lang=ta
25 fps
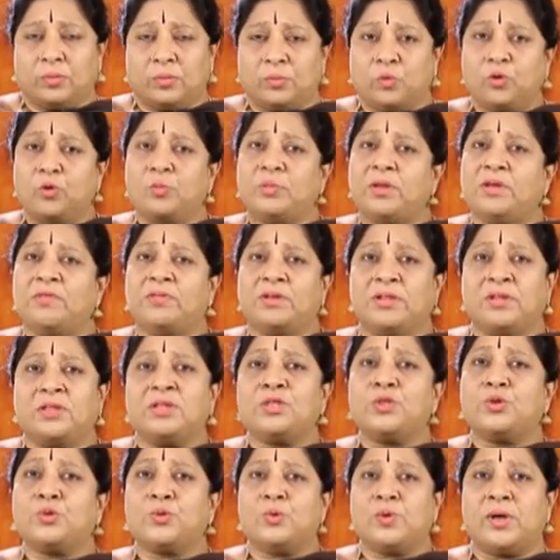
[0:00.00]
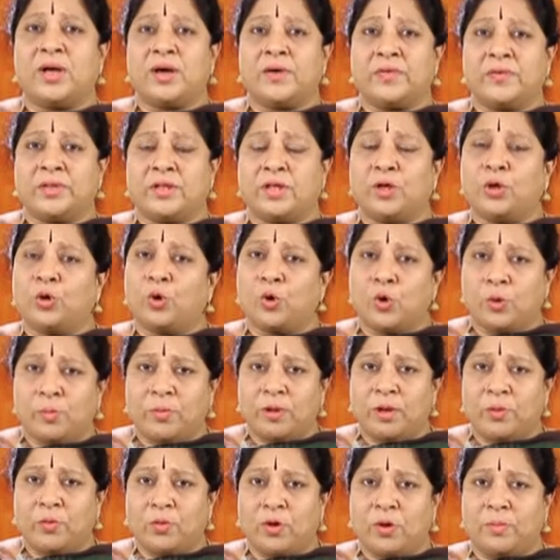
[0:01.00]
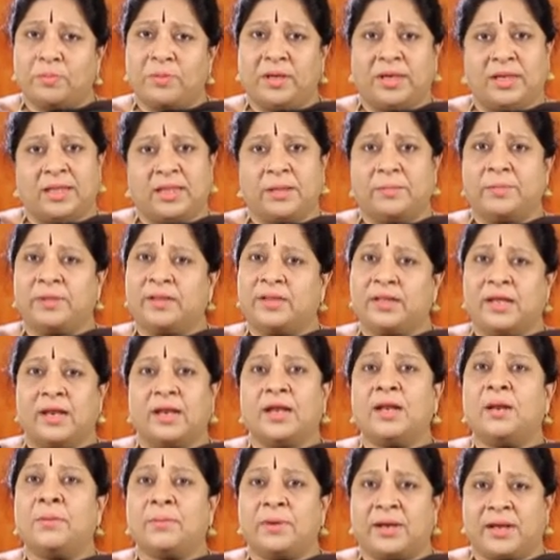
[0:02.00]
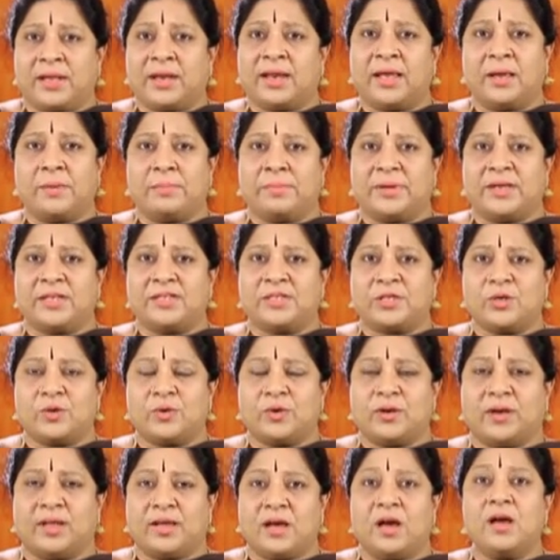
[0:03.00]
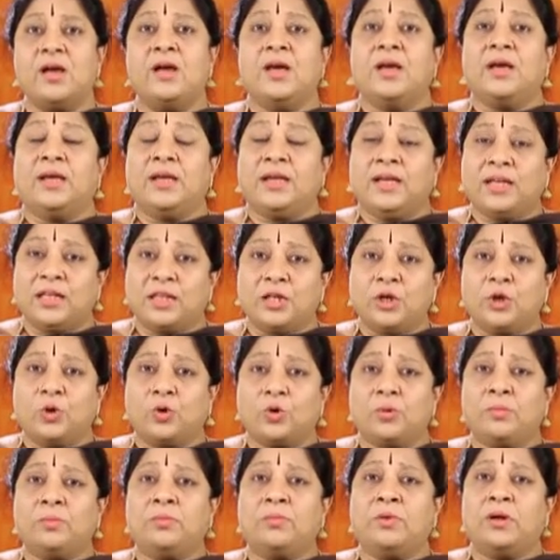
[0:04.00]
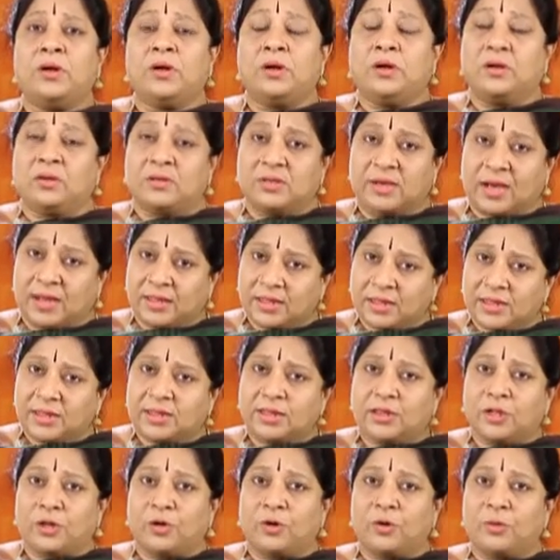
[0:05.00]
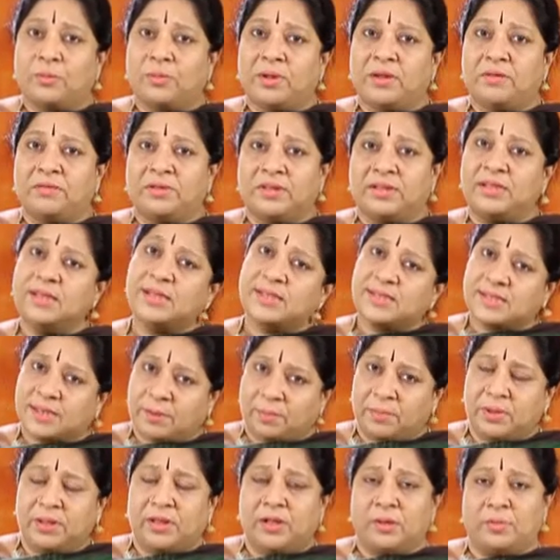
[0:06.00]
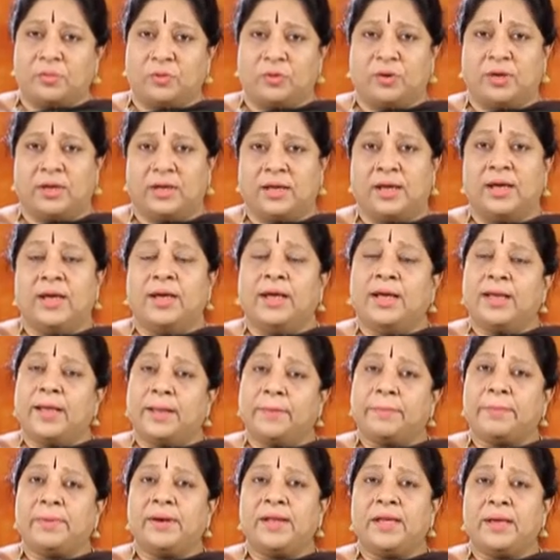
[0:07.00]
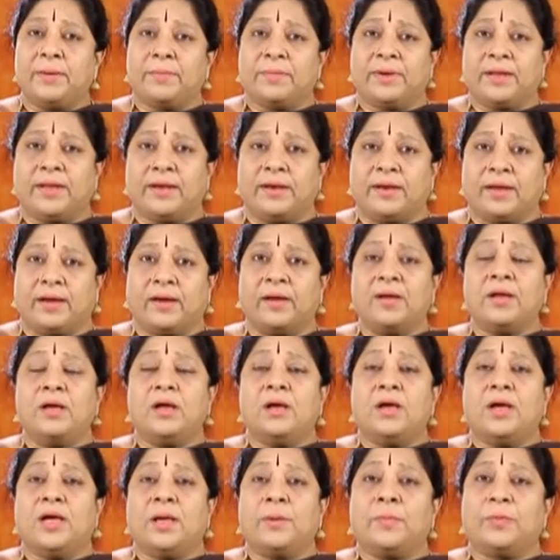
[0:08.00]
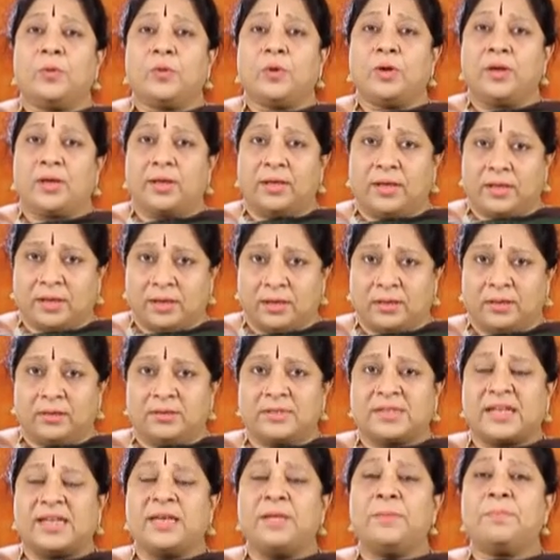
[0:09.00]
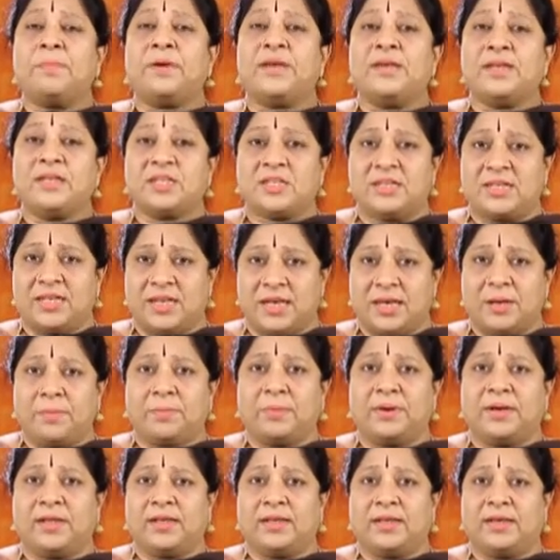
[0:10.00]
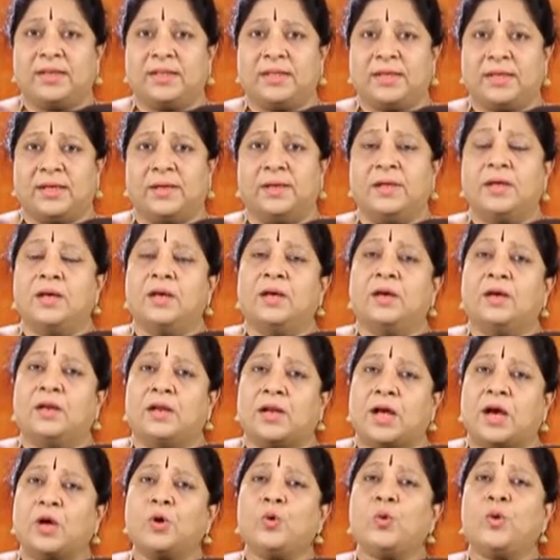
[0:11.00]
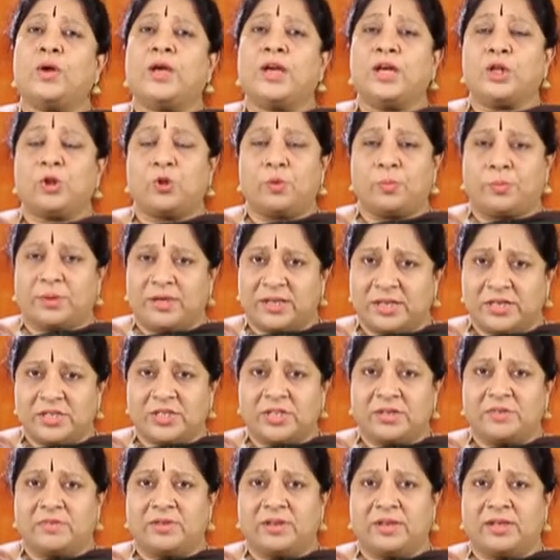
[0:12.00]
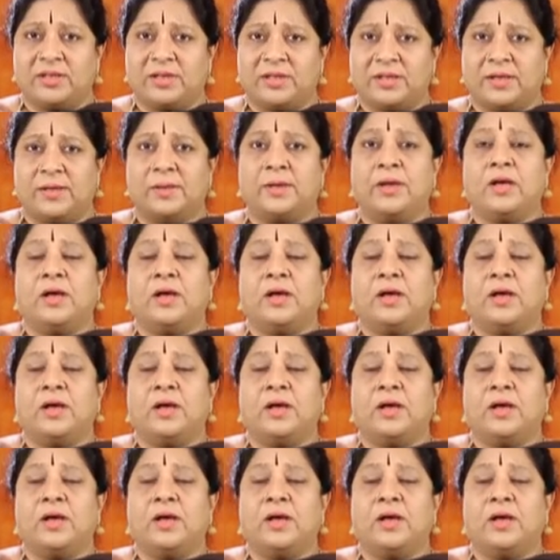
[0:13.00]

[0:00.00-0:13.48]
பூமி வந்து சூடாகுது குளோபல் வார்மிங் இதை பற்றியெல்லாம் நம்ம நிறைய பேசுகிறோம் இல்லையா இதுக்கும் ஜாதகத்துக்குமே வந்து சம்மந்தம் உண்டு எப்படி அப்படின்னா இப்போ ஒரு சனி பெயர்ச்சி ஏற்படுகிறது ராகு கேத்து பெயர்ச்சி வருது